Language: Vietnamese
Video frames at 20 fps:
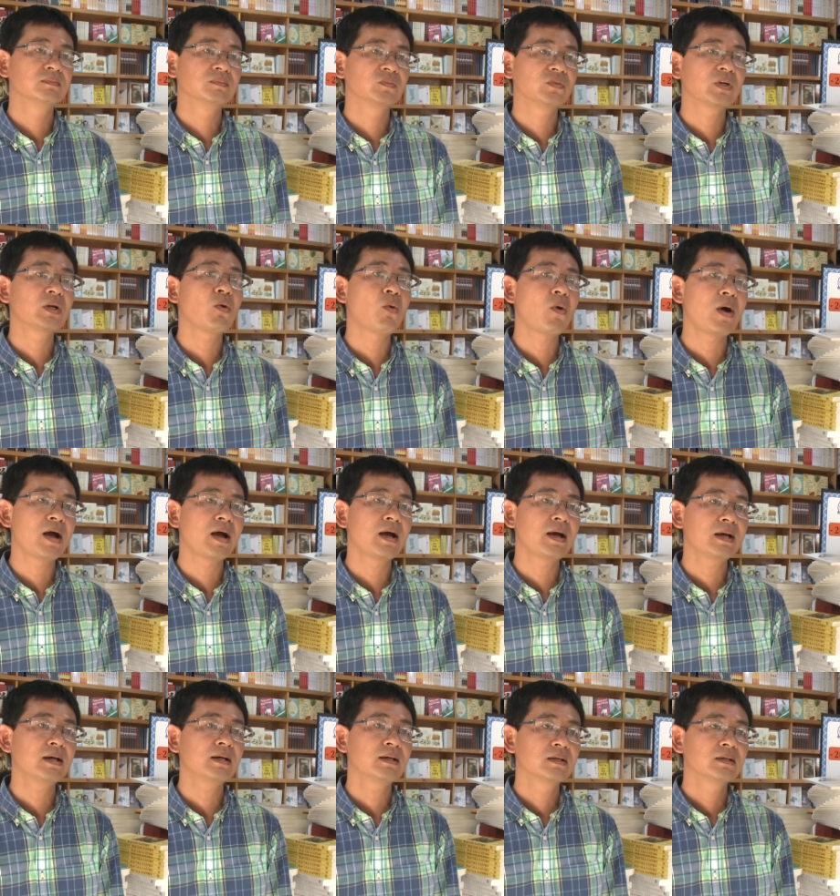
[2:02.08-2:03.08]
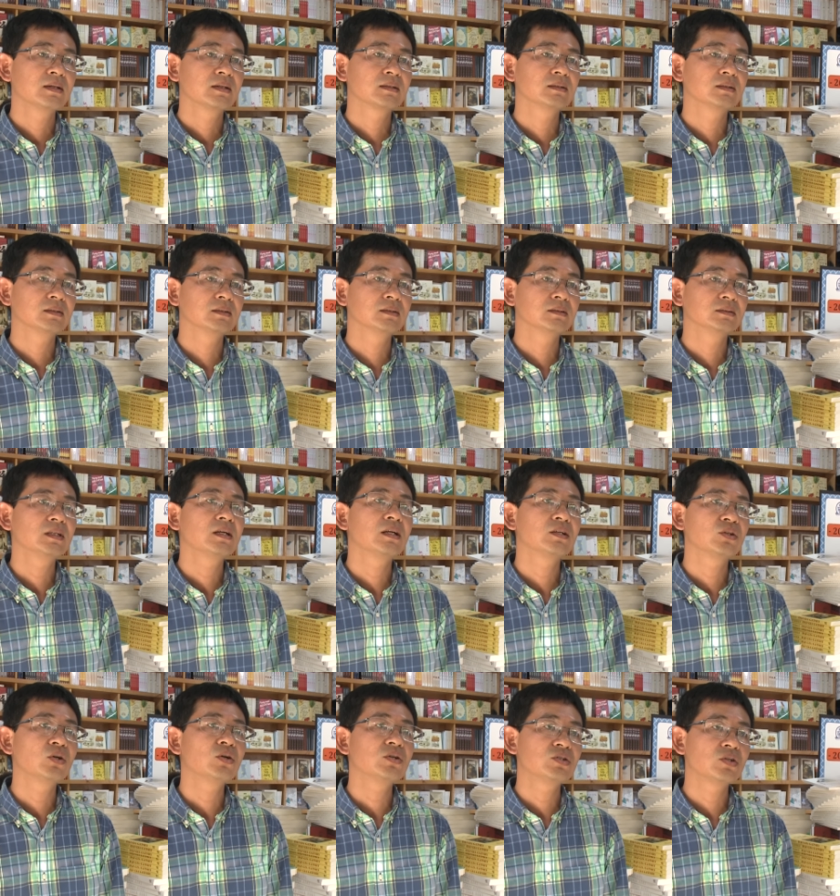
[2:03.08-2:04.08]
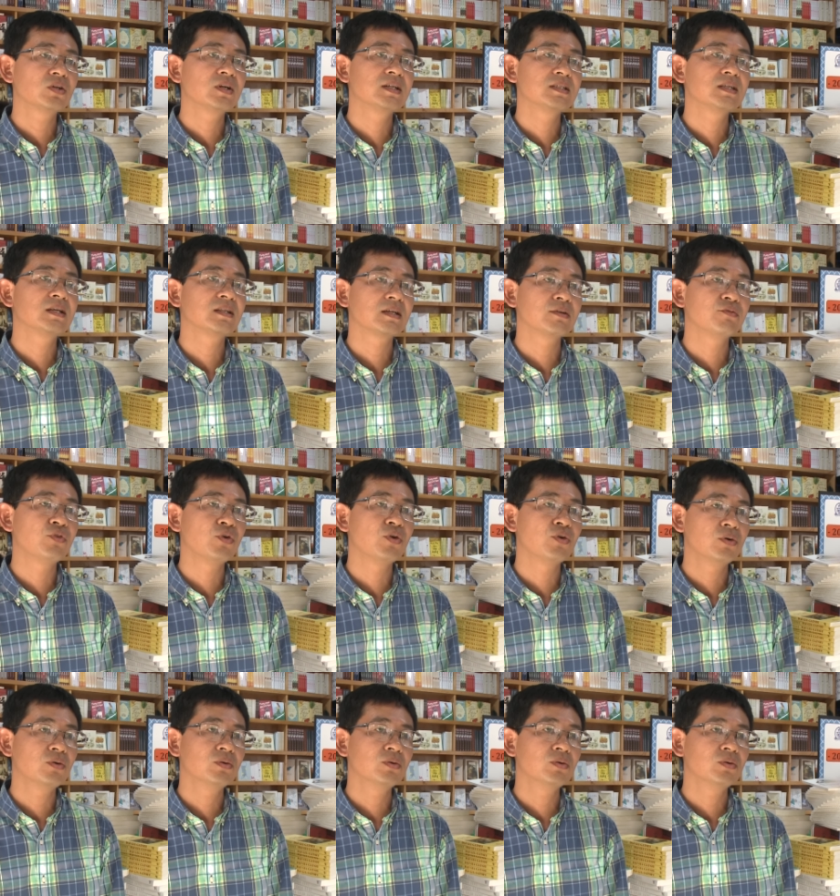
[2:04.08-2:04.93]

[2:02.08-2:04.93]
văn hóa rất là tốt cho người dân thành phố.